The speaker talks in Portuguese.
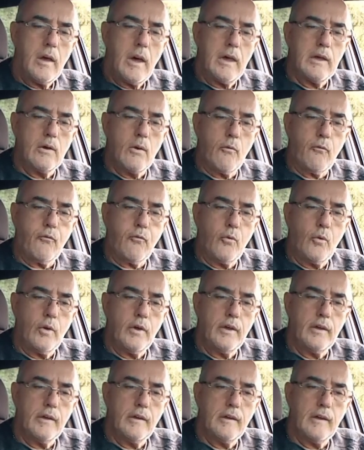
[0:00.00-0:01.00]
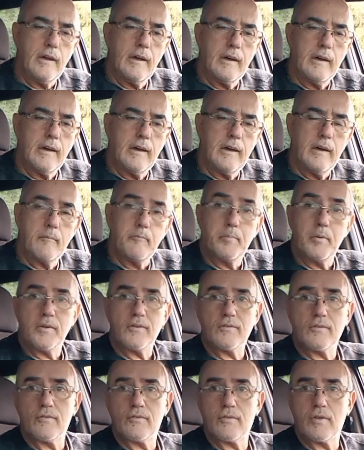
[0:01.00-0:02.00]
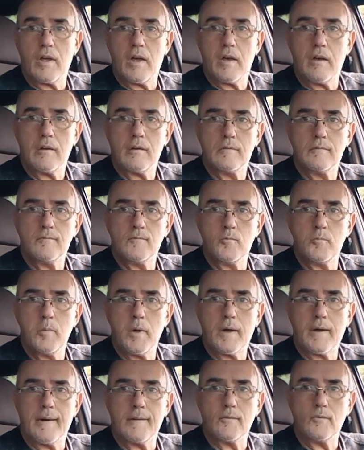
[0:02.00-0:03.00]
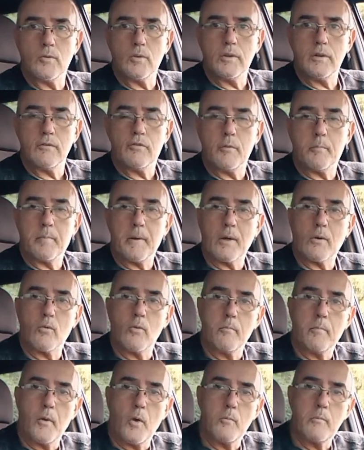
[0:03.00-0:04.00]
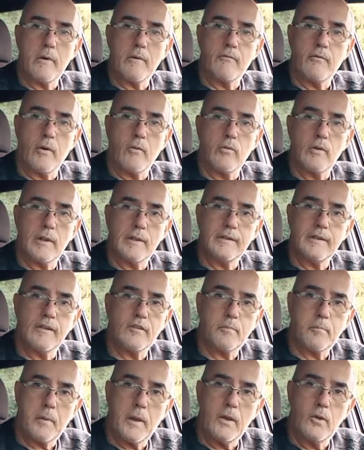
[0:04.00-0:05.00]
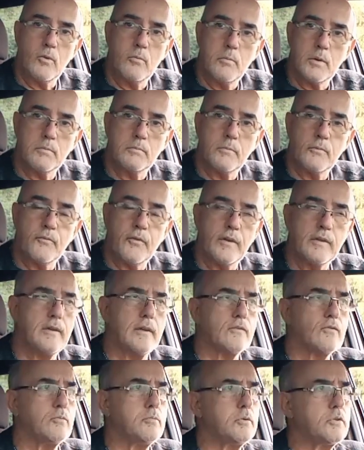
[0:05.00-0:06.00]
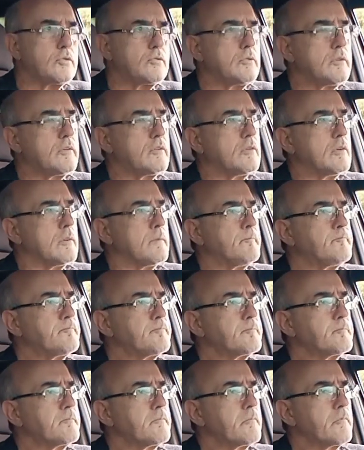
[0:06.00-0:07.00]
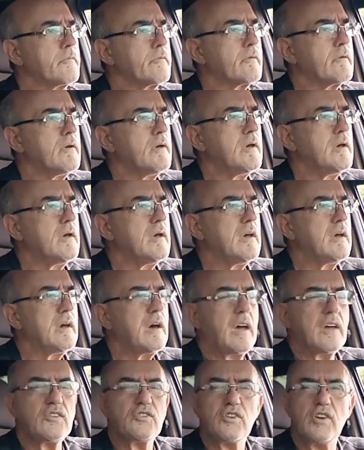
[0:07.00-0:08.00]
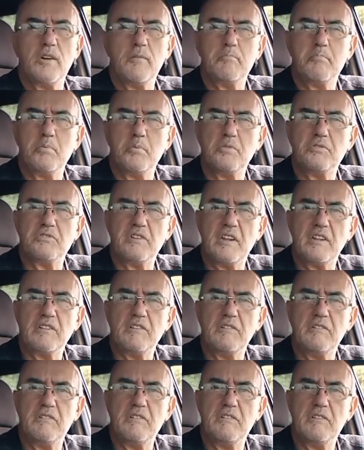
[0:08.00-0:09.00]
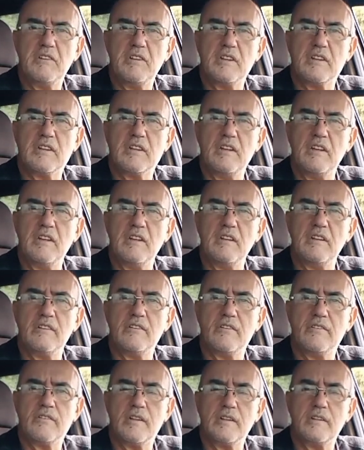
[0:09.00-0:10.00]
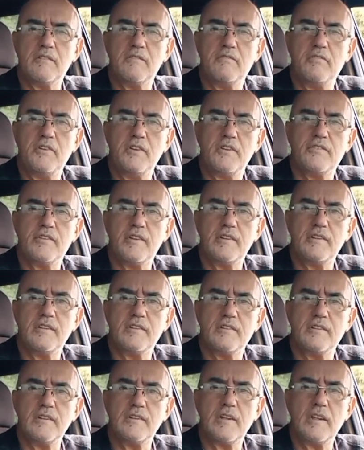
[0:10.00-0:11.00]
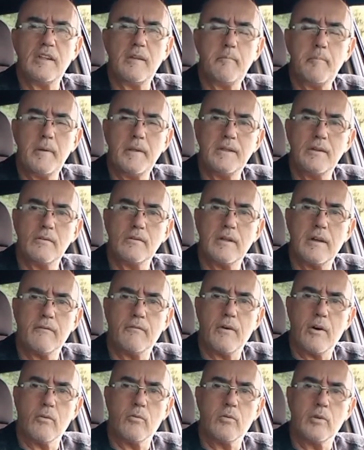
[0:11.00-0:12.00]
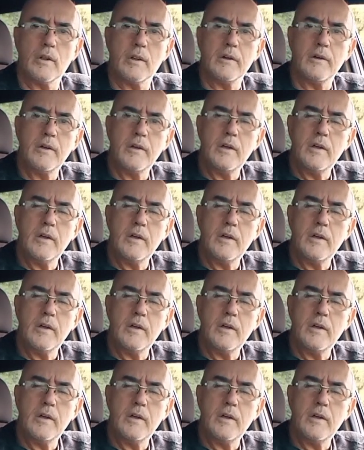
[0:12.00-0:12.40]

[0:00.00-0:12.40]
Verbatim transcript: Aí eu fui é, pesquisar no Mercado Livre para comprar uma válvula dessa para eu mesmo fazer a substituição. Achei por 115, 120, 130, dependendo da válvula.